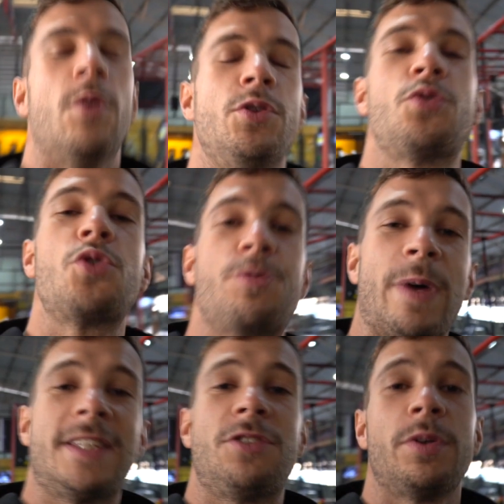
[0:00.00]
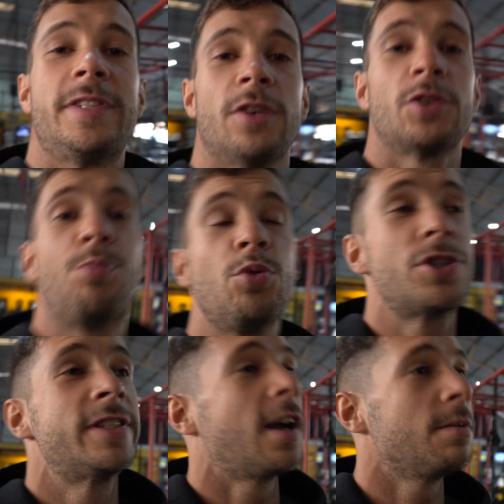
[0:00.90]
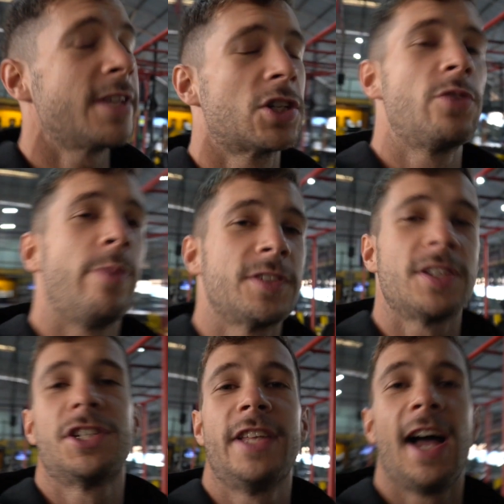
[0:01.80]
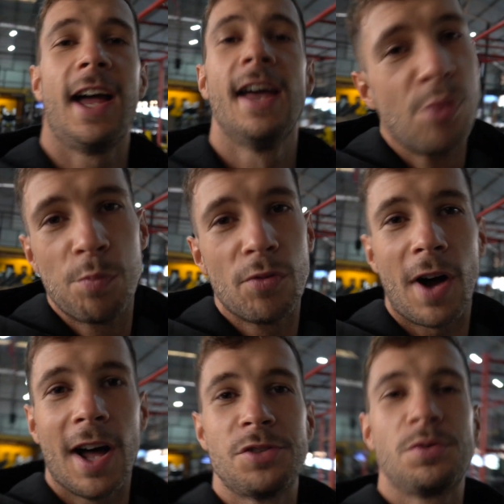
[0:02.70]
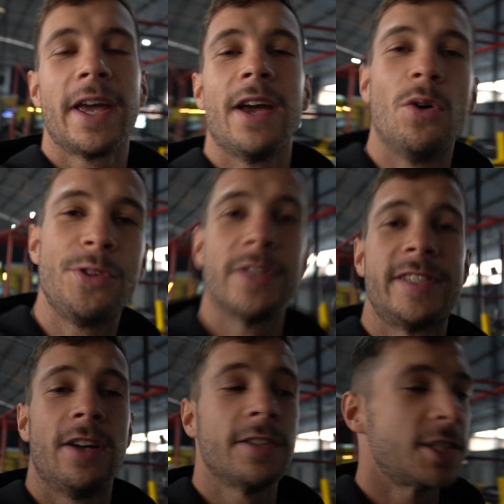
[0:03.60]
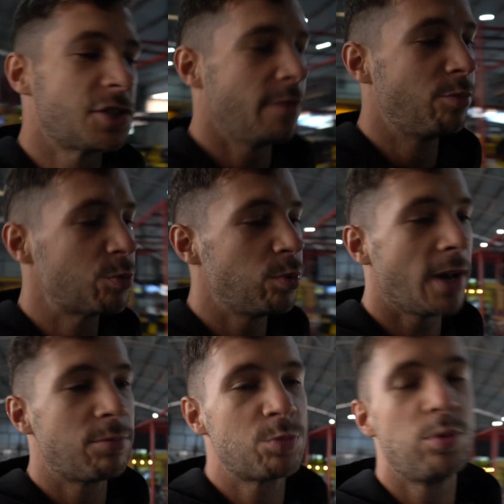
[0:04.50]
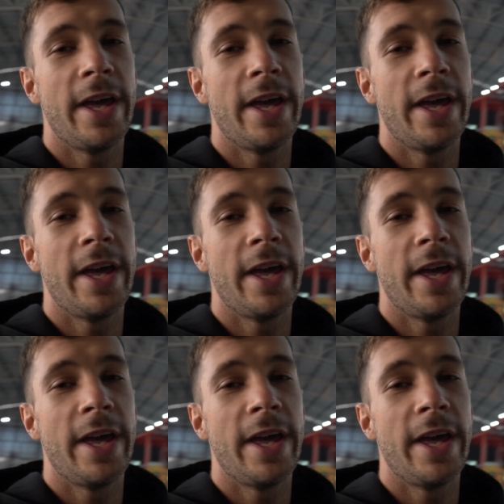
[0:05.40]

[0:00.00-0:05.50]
du coup, je suis parti sur une séance push. C'est comme ça que je bosse en général pour pouvoir assurer autant de séances. Je fais push pull leg, push pull